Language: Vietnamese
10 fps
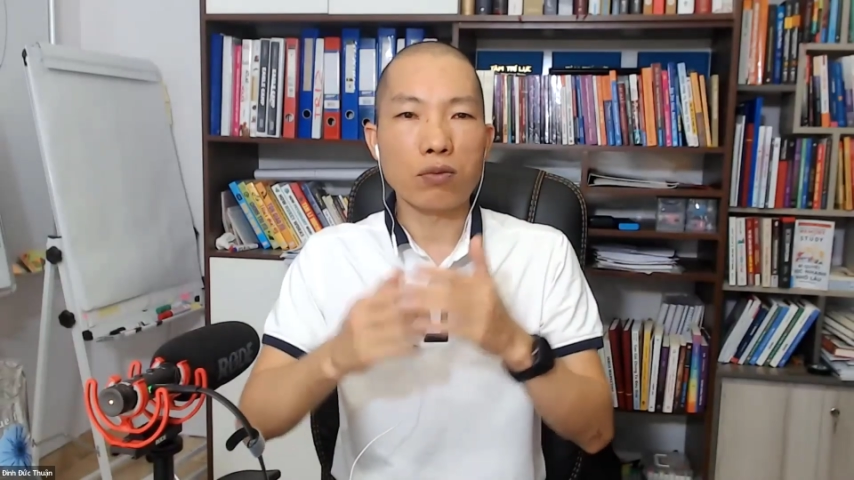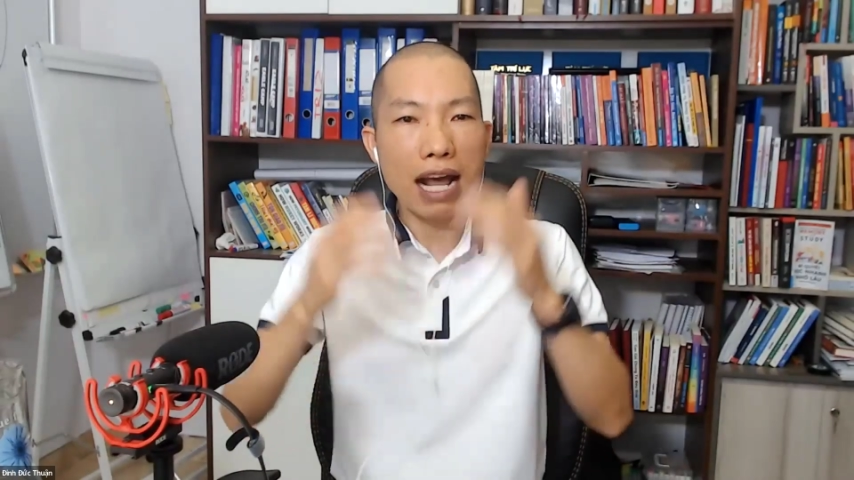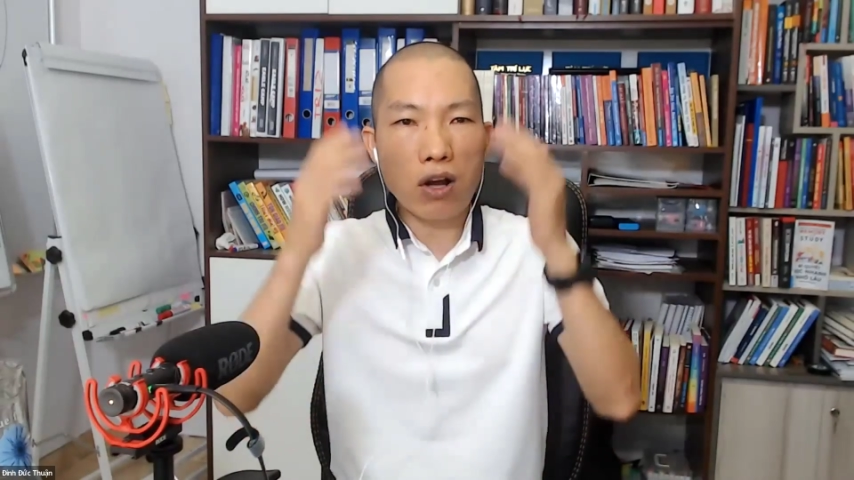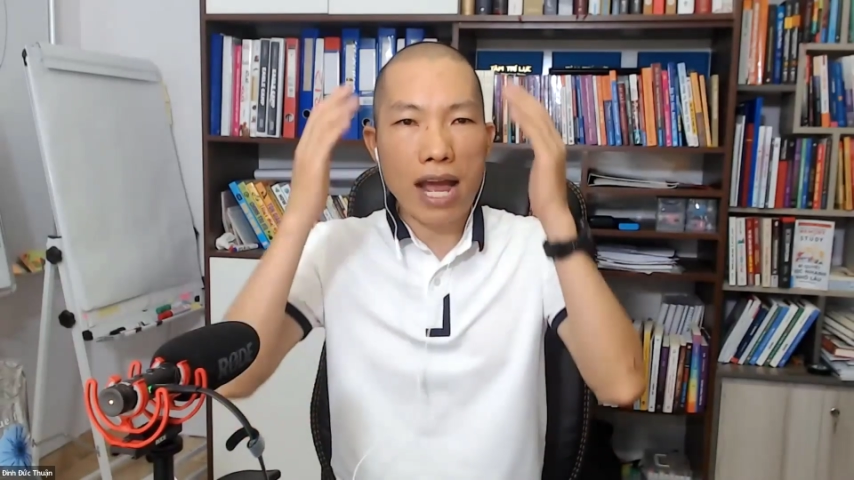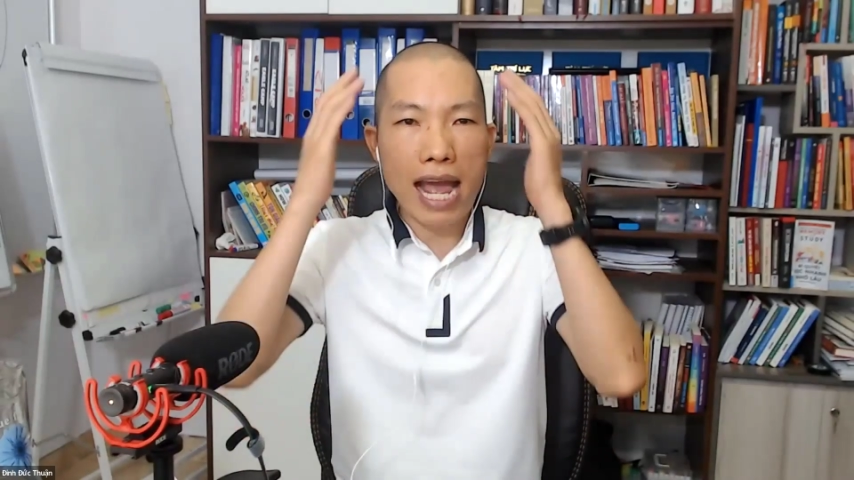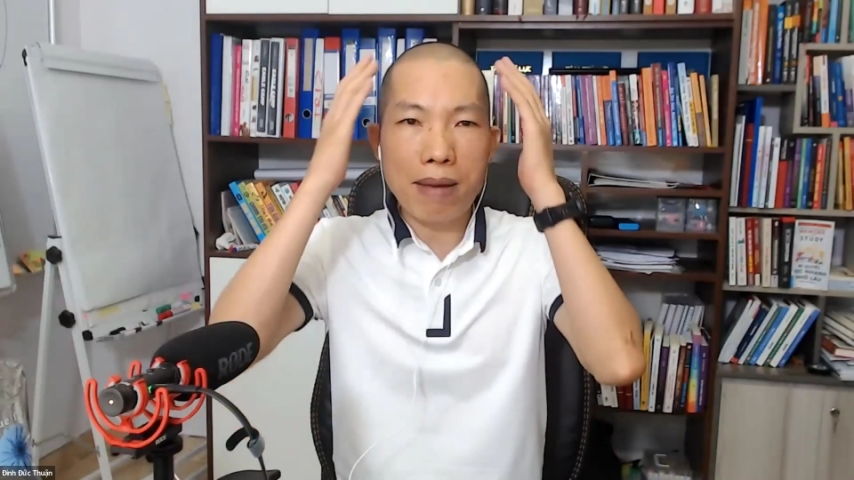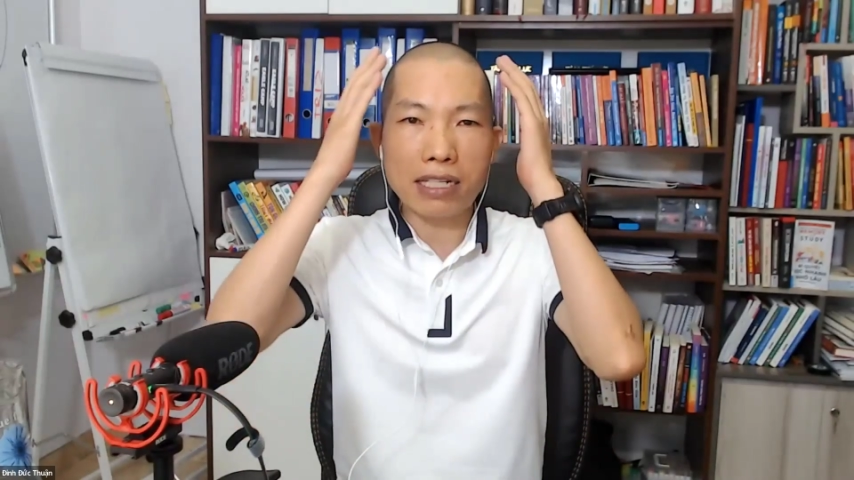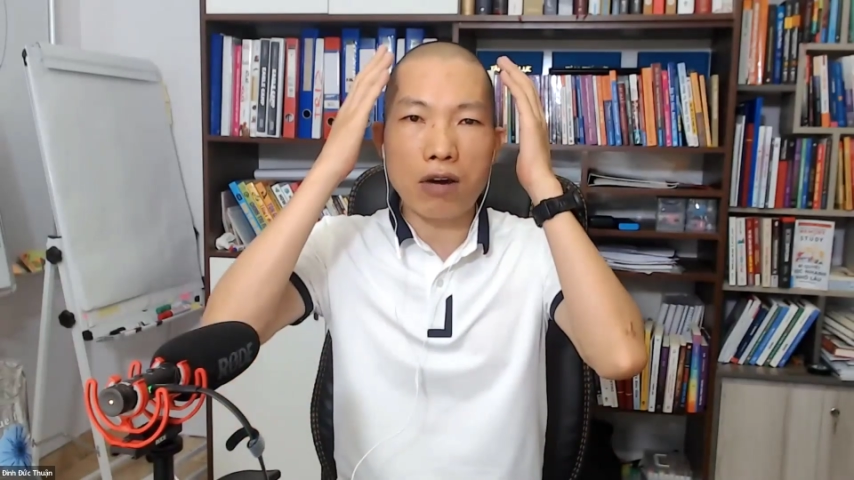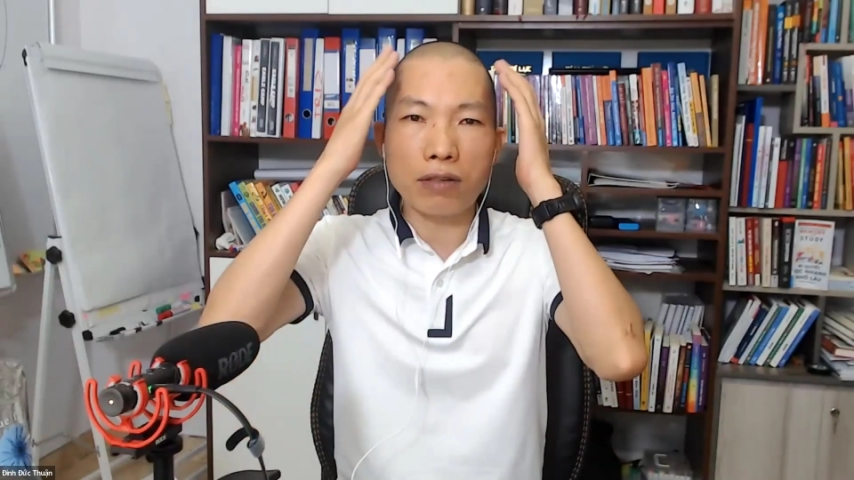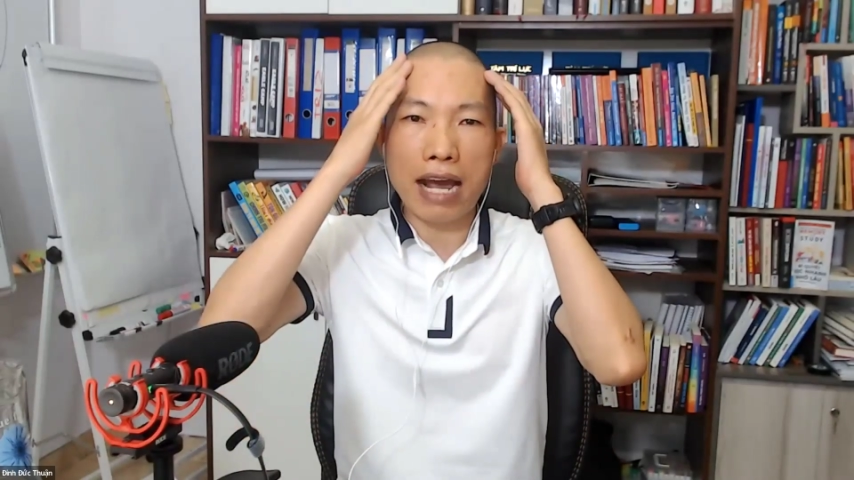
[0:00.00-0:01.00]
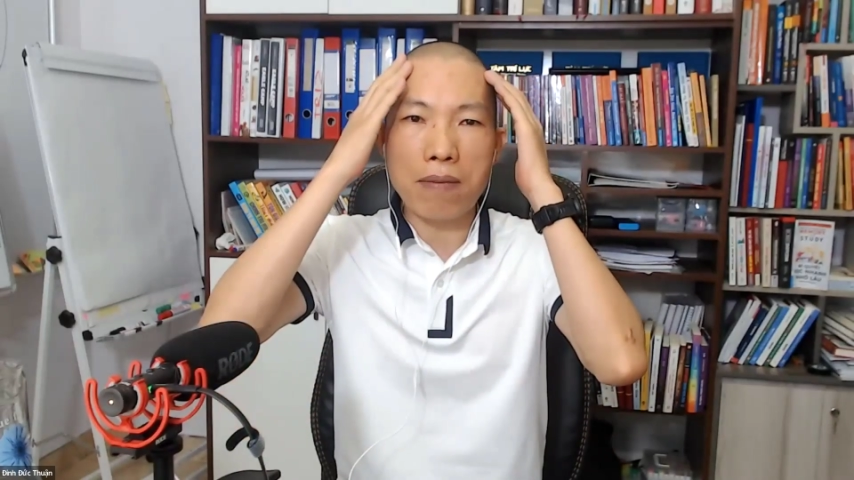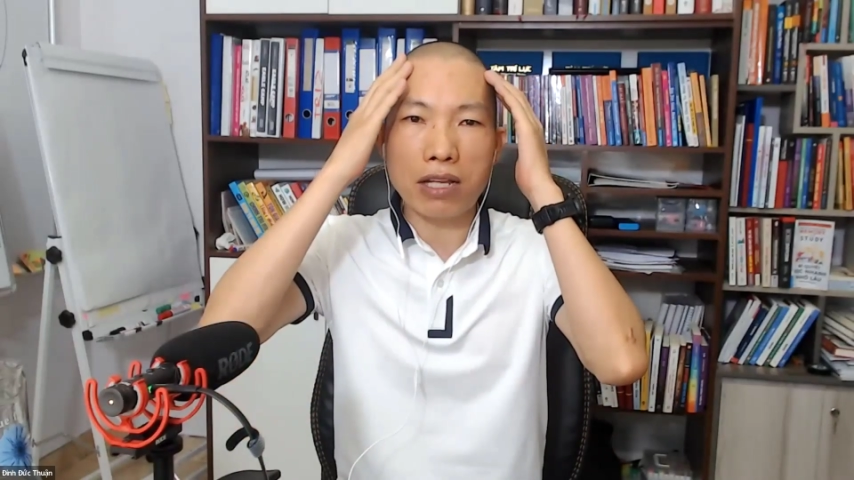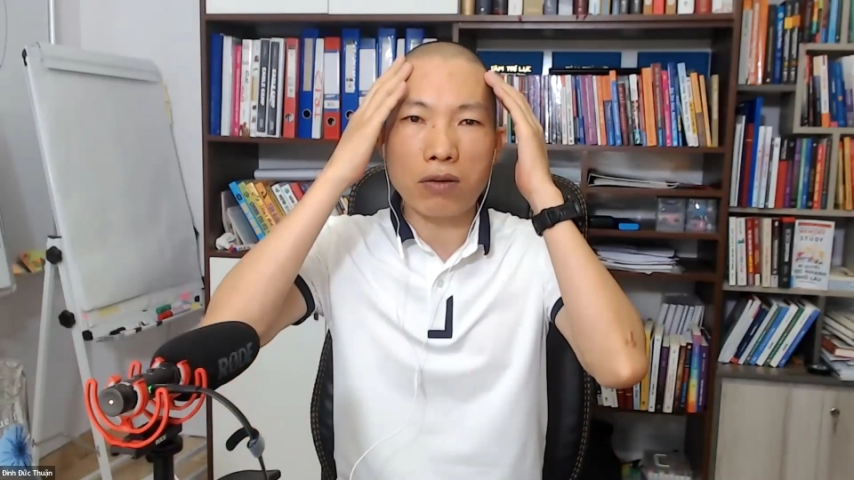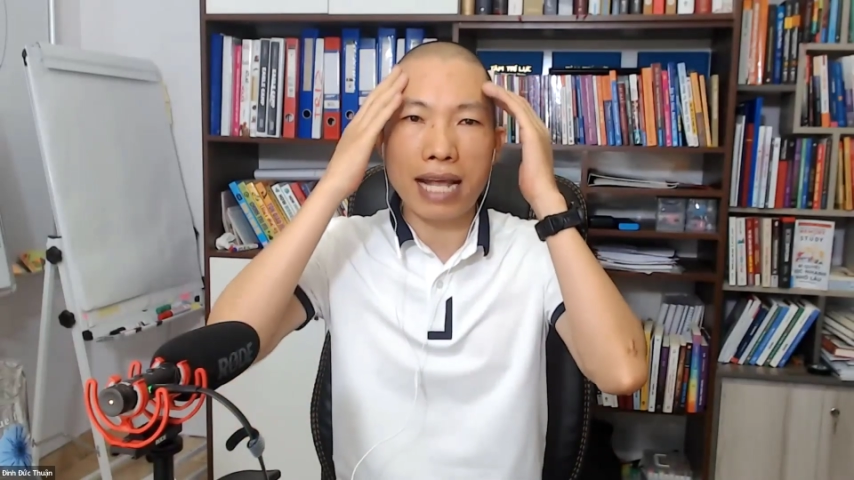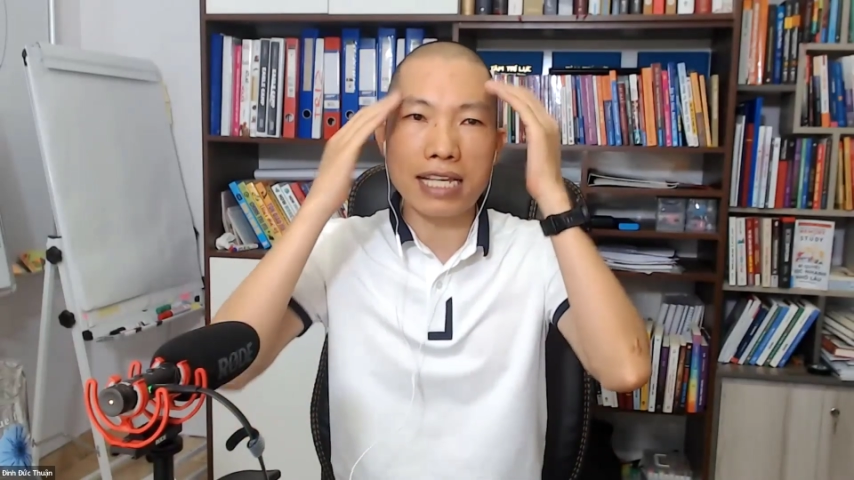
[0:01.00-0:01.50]
chúng ta có hai bán cầu não mà
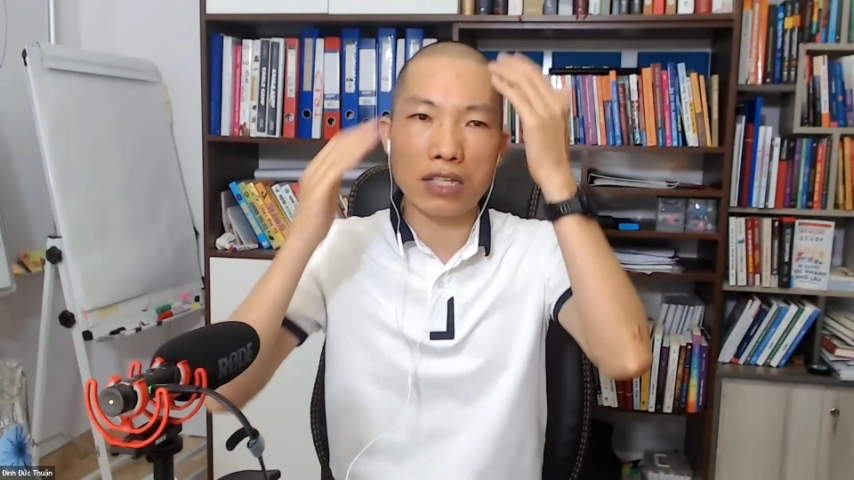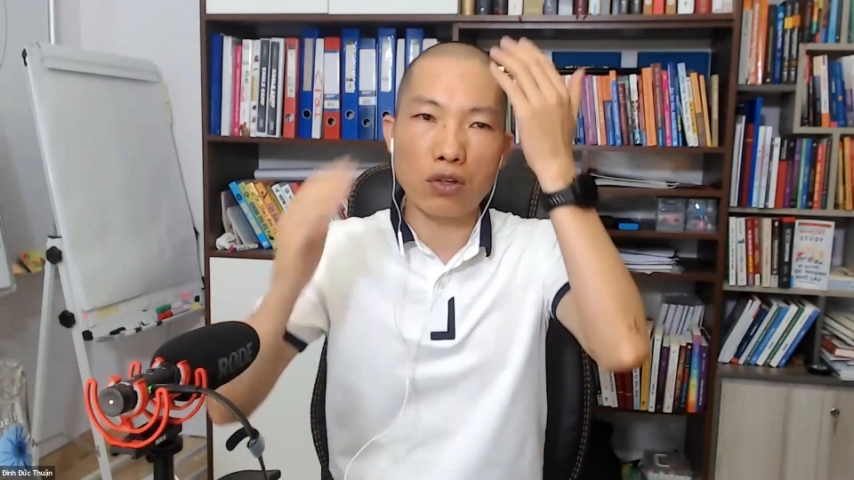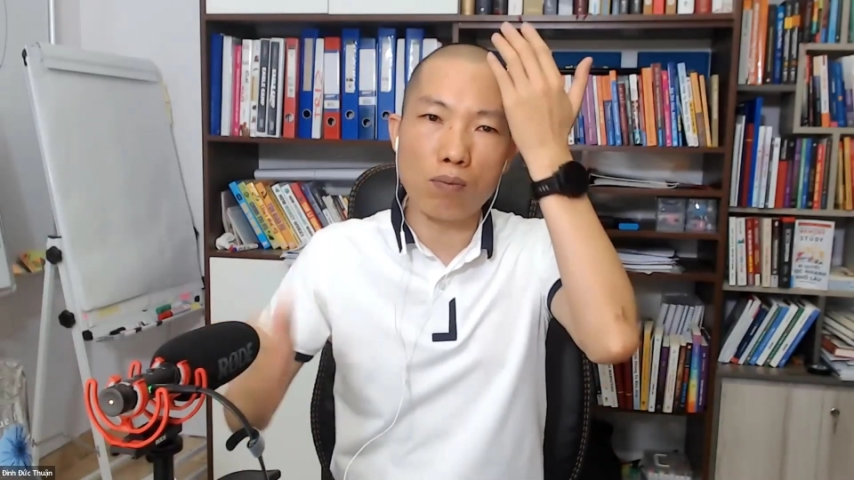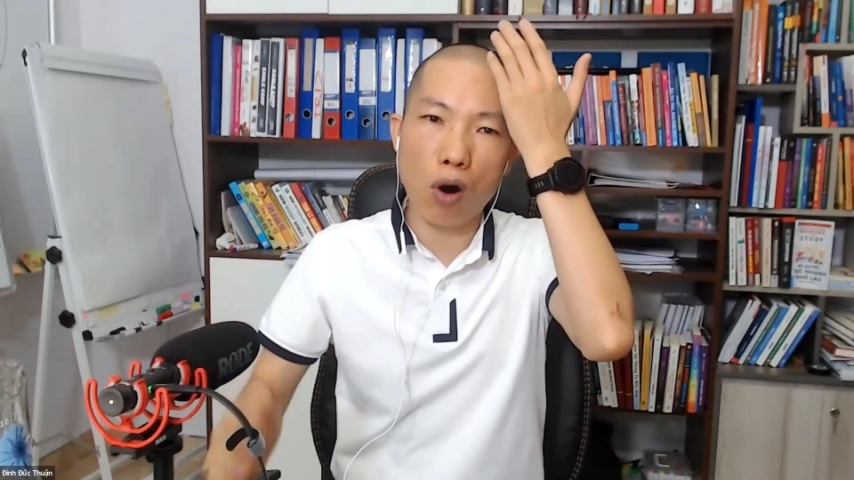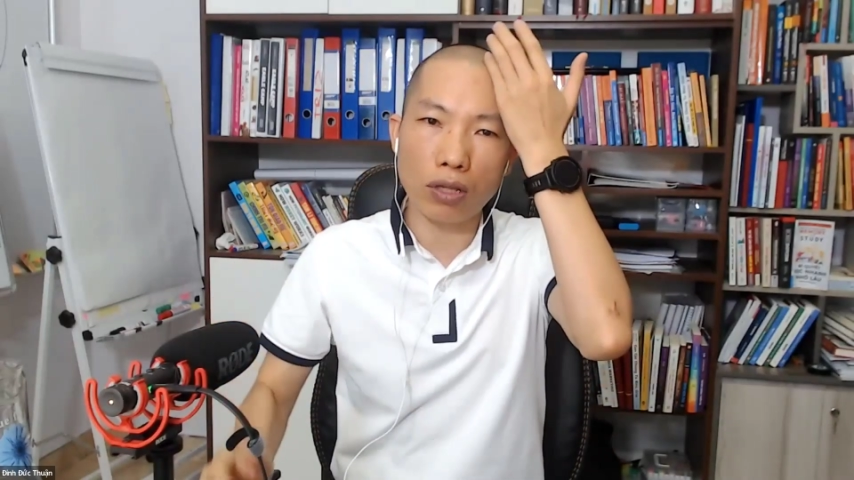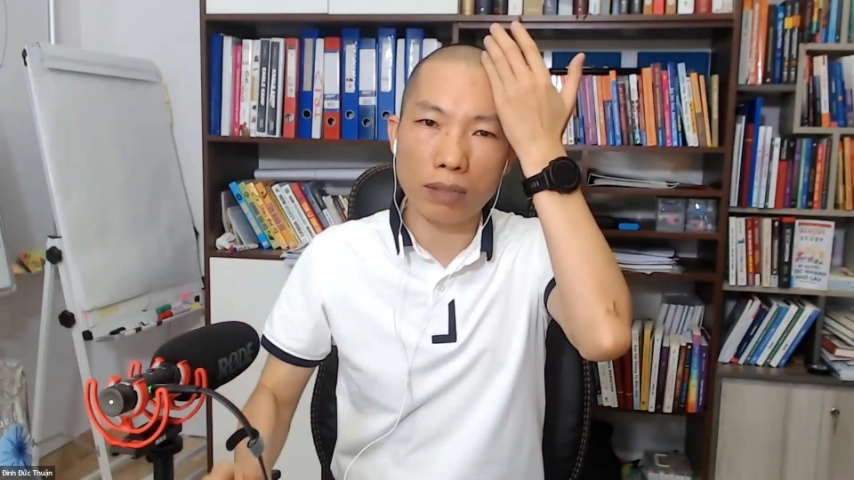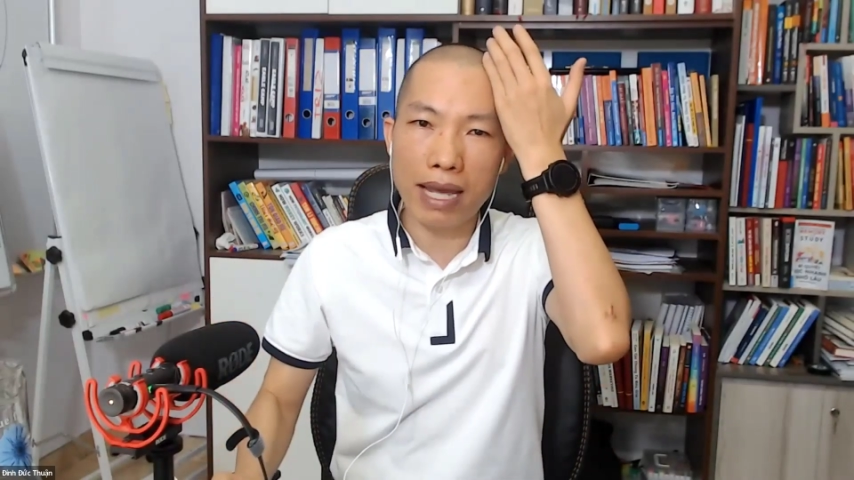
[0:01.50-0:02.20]
chúng ta chỉ dùng một